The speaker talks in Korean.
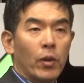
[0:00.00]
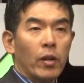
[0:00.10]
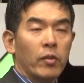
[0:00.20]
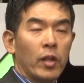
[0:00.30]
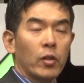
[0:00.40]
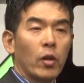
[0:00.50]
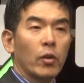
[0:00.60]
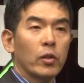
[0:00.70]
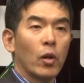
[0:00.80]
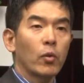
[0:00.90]
학생이 저희 걸
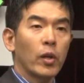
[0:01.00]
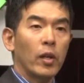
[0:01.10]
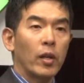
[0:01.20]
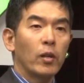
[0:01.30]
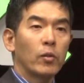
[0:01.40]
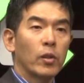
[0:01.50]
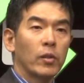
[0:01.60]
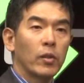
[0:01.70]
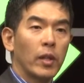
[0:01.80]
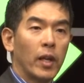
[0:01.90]
전과를 하려고
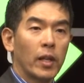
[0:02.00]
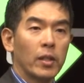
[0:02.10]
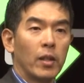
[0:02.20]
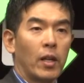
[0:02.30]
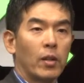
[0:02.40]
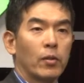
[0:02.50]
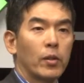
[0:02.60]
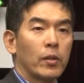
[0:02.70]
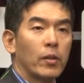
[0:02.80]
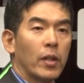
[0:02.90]
그러는데 하려고
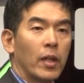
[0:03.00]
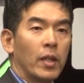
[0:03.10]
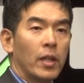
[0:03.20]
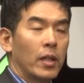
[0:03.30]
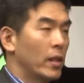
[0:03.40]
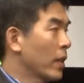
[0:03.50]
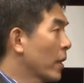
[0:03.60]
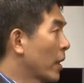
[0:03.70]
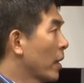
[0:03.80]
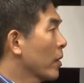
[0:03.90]
그러는데 이게
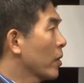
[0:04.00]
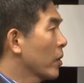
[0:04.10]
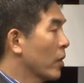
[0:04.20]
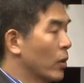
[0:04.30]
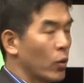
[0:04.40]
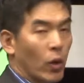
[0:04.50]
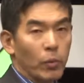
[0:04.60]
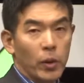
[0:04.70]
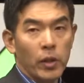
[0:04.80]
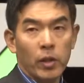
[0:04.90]
가장 기초
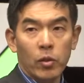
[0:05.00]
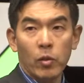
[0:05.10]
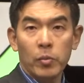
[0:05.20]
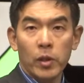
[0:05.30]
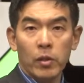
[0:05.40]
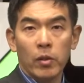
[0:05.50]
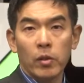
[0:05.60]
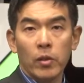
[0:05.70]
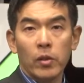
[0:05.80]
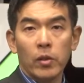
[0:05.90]
과목이니까 처음 이제 들어,
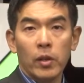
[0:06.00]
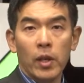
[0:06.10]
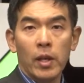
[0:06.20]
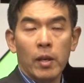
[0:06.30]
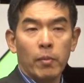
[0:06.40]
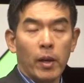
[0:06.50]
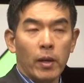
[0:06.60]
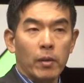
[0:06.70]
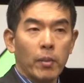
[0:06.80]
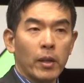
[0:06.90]
들었는데 막,
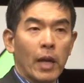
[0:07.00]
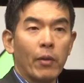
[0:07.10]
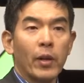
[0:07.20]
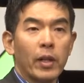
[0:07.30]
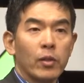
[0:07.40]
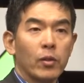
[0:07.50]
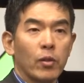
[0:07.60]
막 당황해하는 경우가